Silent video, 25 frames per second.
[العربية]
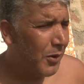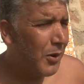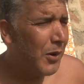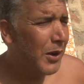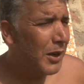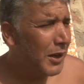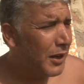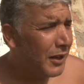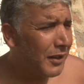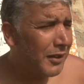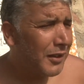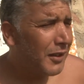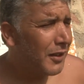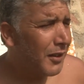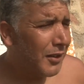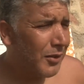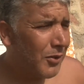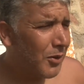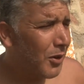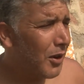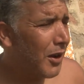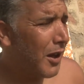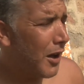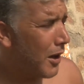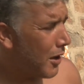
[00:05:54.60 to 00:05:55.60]
وليت
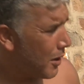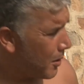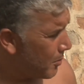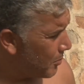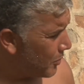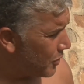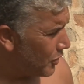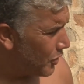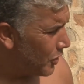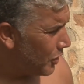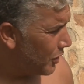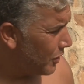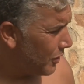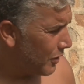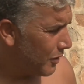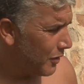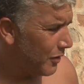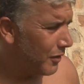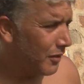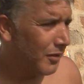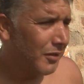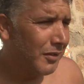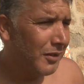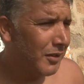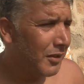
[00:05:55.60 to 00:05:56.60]
كل عام نجي
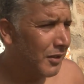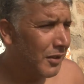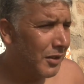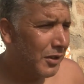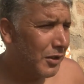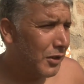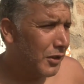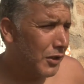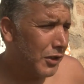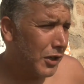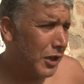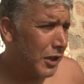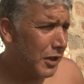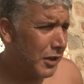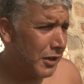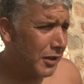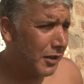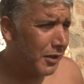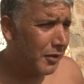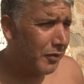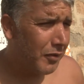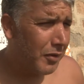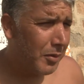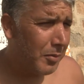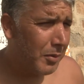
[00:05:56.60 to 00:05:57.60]

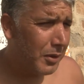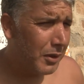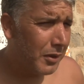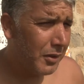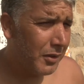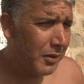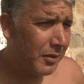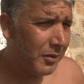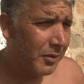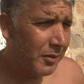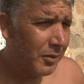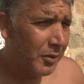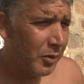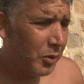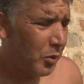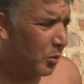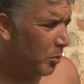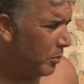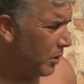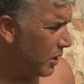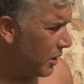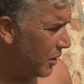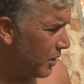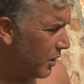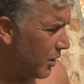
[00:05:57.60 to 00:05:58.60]
استانست فهمت
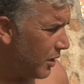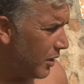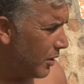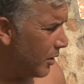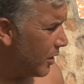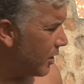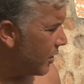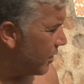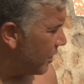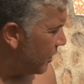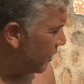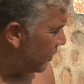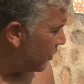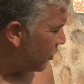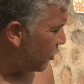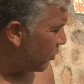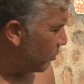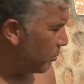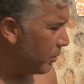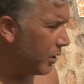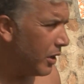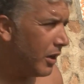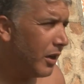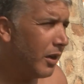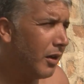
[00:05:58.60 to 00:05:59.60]
باهي هي هذيا
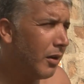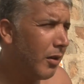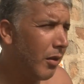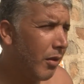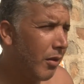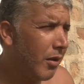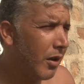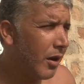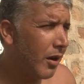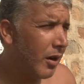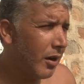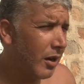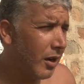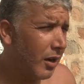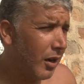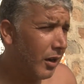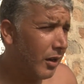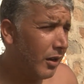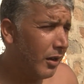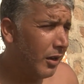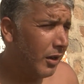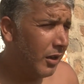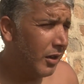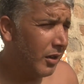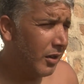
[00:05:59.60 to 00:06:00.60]
تو باهي المضر
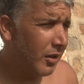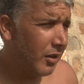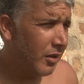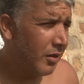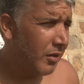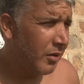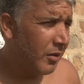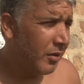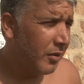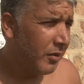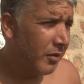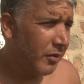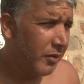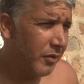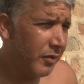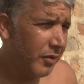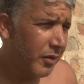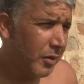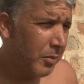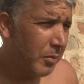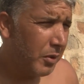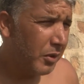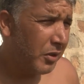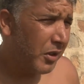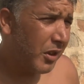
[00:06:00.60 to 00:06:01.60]
العينين
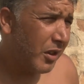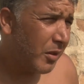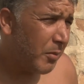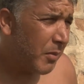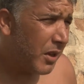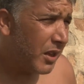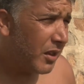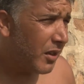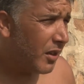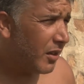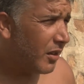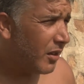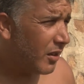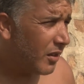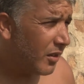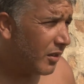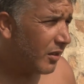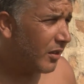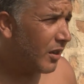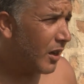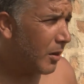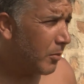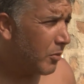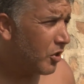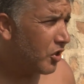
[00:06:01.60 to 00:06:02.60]
فهمت تتمتع
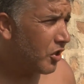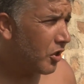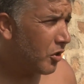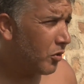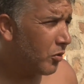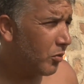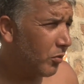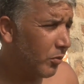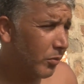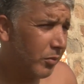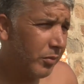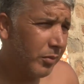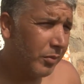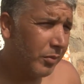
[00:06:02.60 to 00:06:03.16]
تعمل جو